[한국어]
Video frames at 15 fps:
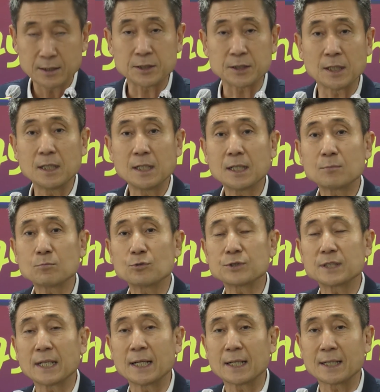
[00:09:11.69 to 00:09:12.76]

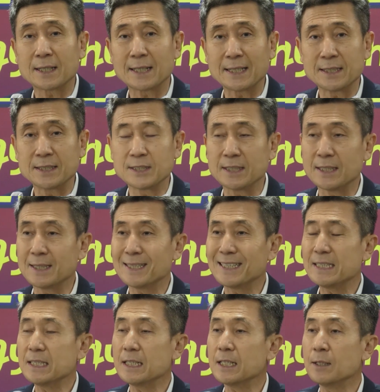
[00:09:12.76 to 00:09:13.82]
전력문제 해결이라든지
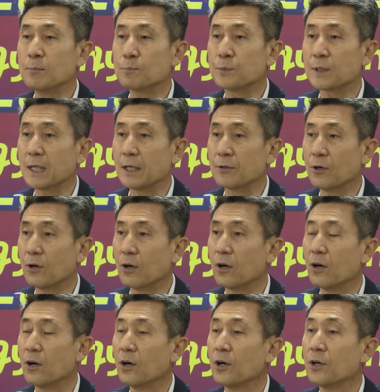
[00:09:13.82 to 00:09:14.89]
이런 인프라도